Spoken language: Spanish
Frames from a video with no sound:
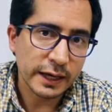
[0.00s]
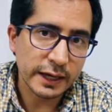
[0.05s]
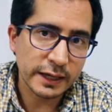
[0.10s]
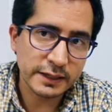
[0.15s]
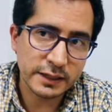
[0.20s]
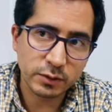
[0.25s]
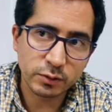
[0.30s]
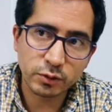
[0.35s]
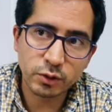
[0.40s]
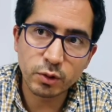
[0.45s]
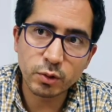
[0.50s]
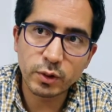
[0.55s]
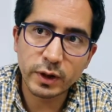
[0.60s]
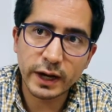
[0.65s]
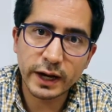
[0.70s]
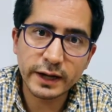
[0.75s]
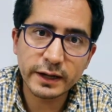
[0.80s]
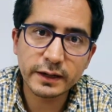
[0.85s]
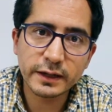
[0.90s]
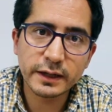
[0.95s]
En segundo
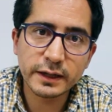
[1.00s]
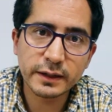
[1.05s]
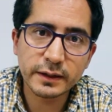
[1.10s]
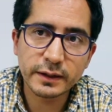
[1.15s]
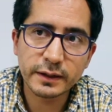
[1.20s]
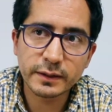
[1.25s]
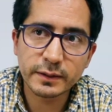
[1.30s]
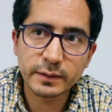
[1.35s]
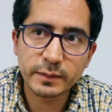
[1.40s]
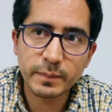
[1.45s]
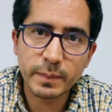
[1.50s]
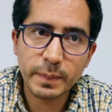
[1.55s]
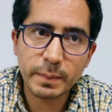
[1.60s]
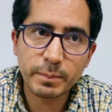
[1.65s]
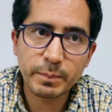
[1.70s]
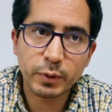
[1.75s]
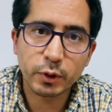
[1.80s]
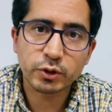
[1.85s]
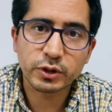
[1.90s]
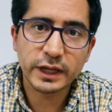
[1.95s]
lugar,
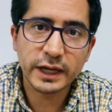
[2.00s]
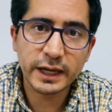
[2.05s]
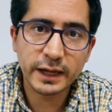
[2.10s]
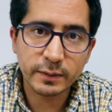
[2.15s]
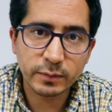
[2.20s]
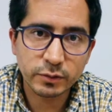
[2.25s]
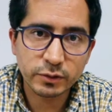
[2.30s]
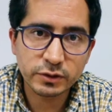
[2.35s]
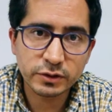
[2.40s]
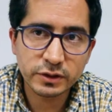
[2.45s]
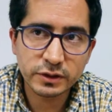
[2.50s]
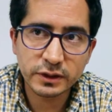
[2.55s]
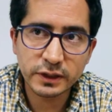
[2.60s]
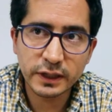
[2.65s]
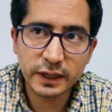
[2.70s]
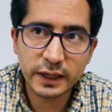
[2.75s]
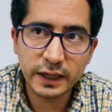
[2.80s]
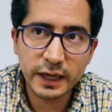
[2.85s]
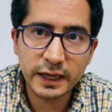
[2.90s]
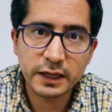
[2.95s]
protegemos
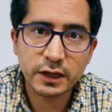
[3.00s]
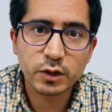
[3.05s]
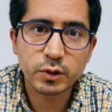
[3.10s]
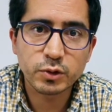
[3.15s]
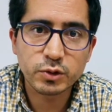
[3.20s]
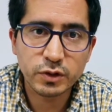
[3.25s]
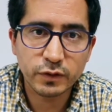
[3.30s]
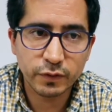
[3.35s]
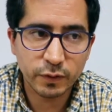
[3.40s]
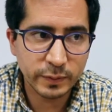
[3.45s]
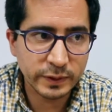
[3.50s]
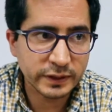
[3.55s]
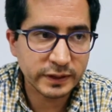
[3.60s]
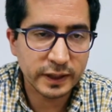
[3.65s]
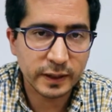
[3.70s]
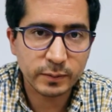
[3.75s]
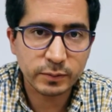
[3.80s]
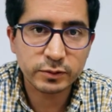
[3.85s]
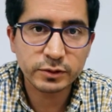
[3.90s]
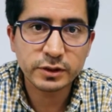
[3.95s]
e incluso
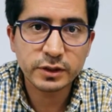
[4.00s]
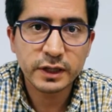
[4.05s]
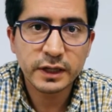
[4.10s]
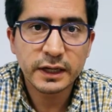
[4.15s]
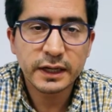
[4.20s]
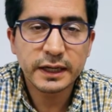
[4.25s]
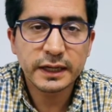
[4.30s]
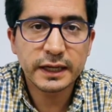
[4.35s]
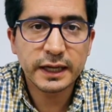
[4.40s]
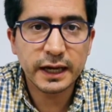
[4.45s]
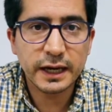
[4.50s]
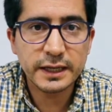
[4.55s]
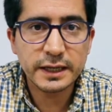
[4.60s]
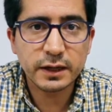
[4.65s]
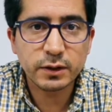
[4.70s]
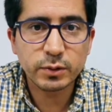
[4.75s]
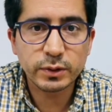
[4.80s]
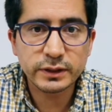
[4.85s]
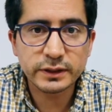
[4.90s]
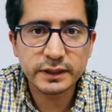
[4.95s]
fomentamos que
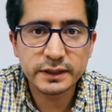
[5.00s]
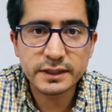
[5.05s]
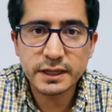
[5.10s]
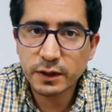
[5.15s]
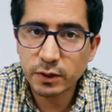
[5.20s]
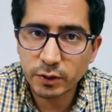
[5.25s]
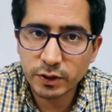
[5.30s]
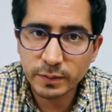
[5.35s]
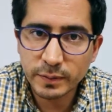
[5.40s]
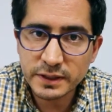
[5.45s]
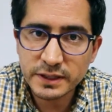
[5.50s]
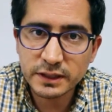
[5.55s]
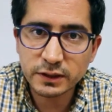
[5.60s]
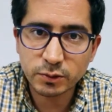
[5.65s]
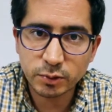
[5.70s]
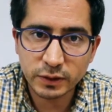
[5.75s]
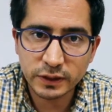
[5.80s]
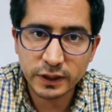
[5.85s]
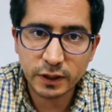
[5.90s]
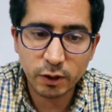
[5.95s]
haya cuentas anónimas en
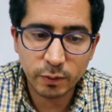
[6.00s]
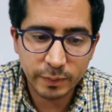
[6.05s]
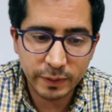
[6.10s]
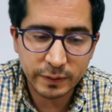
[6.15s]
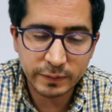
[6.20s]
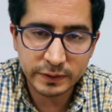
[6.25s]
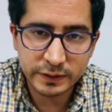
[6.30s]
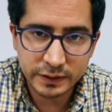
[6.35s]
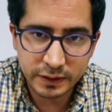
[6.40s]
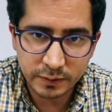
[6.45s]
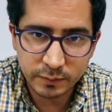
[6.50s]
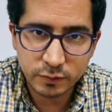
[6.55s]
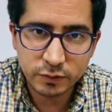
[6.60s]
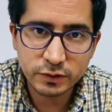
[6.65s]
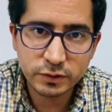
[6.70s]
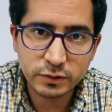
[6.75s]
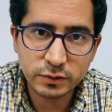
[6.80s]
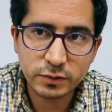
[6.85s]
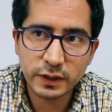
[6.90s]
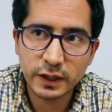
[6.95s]
Twitter, lo
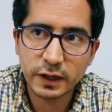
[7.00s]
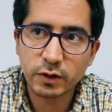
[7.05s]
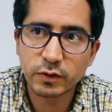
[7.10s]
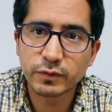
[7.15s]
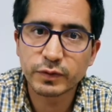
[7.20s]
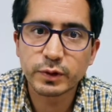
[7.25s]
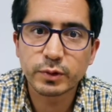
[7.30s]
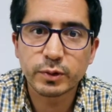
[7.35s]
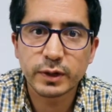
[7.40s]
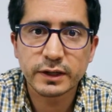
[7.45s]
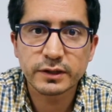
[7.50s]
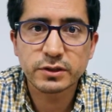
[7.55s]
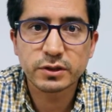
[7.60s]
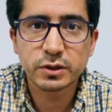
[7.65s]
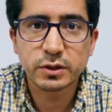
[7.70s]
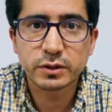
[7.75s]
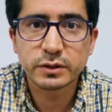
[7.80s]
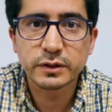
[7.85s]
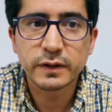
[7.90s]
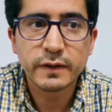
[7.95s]
permitimos, la
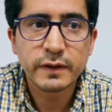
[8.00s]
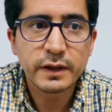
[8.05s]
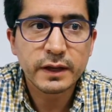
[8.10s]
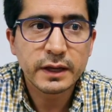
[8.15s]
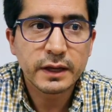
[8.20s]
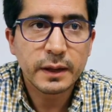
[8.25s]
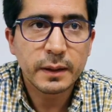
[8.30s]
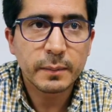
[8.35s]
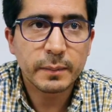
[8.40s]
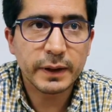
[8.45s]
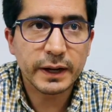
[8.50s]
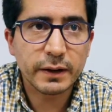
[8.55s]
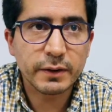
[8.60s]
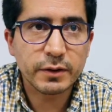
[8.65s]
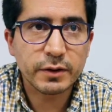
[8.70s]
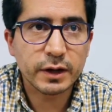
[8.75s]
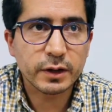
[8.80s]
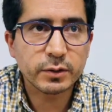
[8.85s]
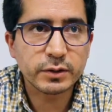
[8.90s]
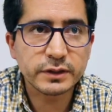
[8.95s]
configuración para
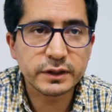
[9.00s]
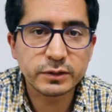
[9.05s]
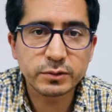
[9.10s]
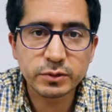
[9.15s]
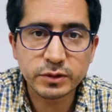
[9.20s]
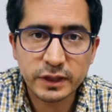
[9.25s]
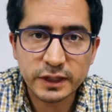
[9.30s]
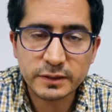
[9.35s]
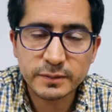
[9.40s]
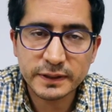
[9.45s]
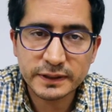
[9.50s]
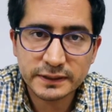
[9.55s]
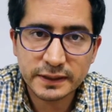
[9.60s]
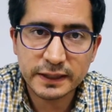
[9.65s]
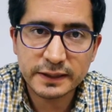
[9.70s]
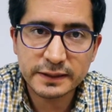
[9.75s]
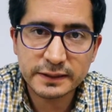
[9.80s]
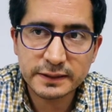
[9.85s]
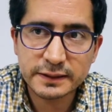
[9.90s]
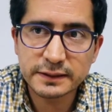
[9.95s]
abrir una cuenta en Twitter es
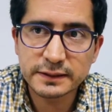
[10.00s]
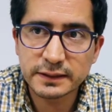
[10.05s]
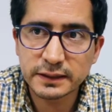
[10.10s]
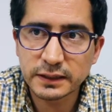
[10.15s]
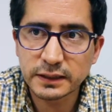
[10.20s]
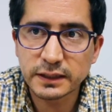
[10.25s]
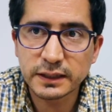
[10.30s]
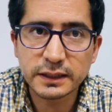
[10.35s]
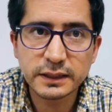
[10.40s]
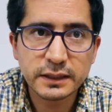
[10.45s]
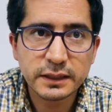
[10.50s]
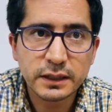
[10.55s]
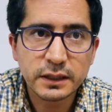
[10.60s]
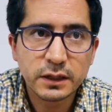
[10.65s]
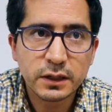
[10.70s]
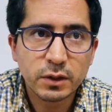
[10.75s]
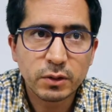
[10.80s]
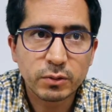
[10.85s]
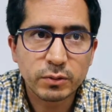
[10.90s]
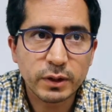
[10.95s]
bastante sencilla.
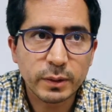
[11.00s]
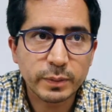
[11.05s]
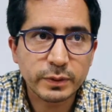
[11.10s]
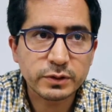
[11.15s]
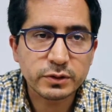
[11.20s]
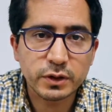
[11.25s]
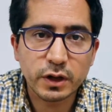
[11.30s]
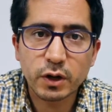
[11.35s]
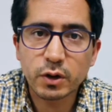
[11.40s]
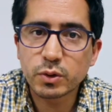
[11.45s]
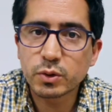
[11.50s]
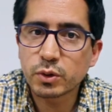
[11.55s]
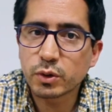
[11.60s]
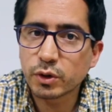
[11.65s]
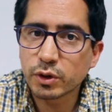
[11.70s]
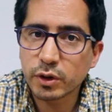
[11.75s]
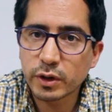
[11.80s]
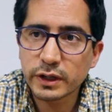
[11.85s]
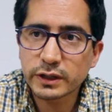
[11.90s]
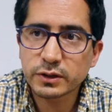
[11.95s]
Una persona con un
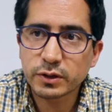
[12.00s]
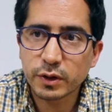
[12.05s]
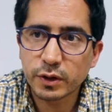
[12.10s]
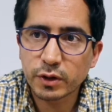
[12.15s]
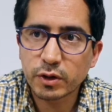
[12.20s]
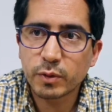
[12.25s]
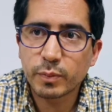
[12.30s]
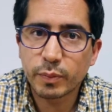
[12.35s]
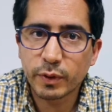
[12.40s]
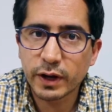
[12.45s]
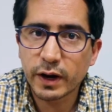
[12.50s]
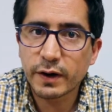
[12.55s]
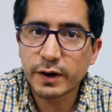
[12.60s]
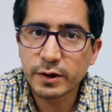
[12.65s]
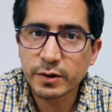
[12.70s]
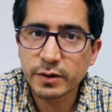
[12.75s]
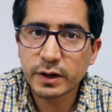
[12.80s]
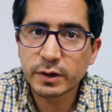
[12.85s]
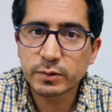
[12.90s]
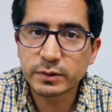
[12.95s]
correo electrónico puede
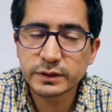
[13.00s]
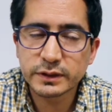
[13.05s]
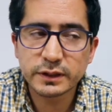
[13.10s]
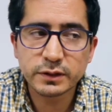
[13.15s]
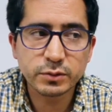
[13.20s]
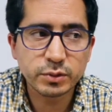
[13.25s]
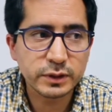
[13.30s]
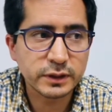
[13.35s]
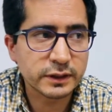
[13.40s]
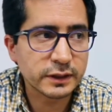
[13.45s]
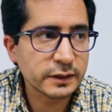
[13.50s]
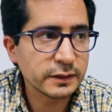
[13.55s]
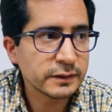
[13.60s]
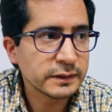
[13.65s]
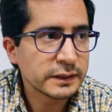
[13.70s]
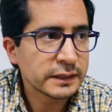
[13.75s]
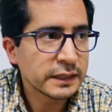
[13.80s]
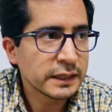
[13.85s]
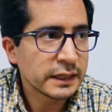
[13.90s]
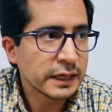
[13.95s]
abrir una cuenta en Twitter.
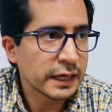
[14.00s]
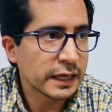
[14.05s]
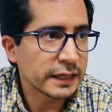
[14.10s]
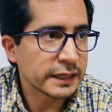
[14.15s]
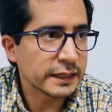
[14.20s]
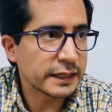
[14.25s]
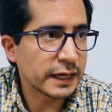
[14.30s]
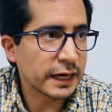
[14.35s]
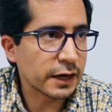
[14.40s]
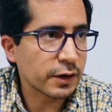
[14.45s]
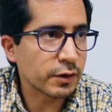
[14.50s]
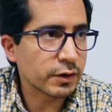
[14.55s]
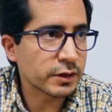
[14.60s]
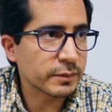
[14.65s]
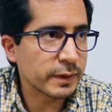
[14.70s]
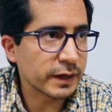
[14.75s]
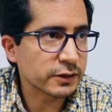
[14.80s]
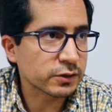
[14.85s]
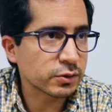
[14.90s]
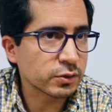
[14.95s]
Y el
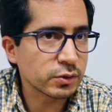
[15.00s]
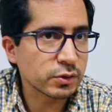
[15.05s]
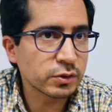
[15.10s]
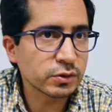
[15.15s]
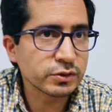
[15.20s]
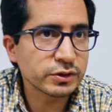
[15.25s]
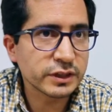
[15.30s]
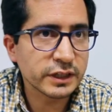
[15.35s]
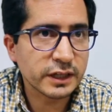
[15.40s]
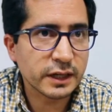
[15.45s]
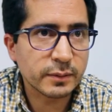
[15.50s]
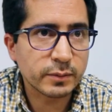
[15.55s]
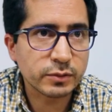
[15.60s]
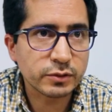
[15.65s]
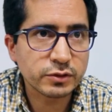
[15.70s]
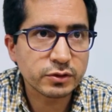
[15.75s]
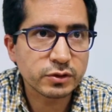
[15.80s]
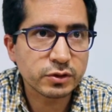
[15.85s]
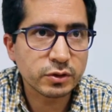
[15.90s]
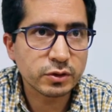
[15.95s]
anonimato
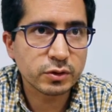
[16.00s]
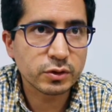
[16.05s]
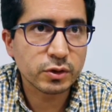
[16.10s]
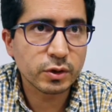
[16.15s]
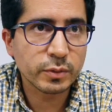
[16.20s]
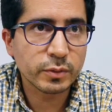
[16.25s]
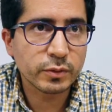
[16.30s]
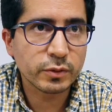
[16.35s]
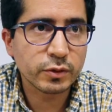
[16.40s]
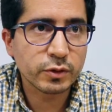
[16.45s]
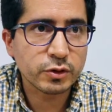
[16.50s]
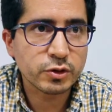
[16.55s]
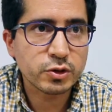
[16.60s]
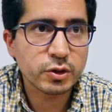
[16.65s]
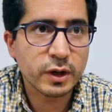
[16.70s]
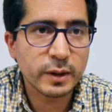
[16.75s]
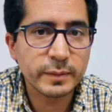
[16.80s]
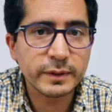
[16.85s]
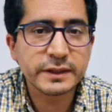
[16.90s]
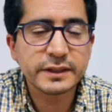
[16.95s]
consideramos no, no
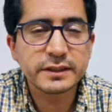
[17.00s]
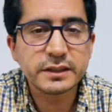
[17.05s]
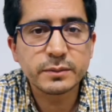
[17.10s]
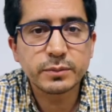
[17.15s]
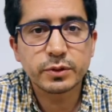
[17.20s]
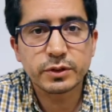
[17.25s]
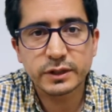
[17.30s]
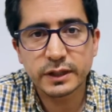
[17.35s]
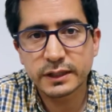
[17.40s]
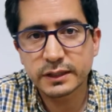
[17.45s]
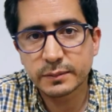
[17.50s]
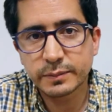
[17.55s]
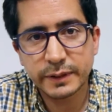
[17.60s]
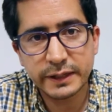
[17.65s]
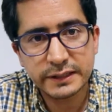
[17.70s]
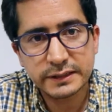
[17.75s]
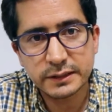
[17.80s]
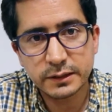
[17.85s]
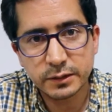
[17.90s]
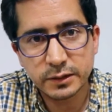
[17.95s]
solamente es importante
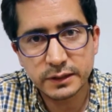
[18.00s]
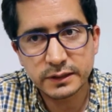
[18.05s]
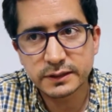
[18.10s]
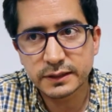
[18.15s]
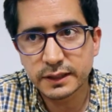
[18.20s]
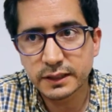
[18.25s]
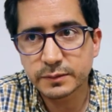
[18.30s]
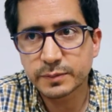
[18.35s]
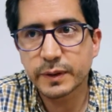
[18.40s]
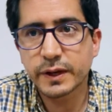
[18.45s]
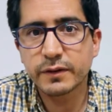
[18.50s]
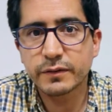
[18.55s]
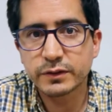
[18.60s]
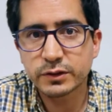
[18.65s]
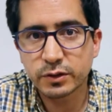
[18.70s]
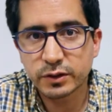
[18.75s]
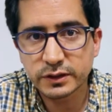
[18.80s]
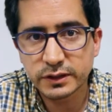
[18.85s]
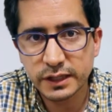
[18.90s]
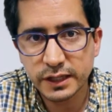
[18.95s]
para activistas, para
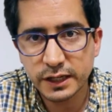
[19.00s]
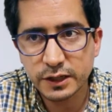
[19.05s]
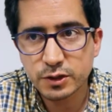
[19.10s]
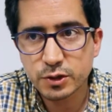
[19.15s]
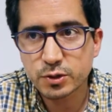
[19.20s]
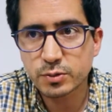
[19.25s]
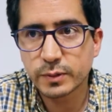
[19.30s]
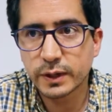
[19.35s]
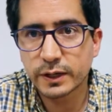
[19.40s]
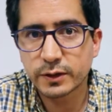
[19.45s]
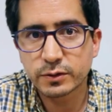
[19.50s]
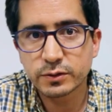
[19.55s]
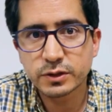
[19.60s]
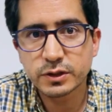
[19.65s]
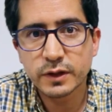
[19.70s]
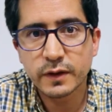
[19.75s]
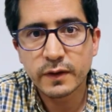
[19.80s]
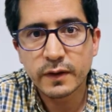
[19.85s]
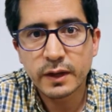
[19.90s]
defensores de derechos humanos,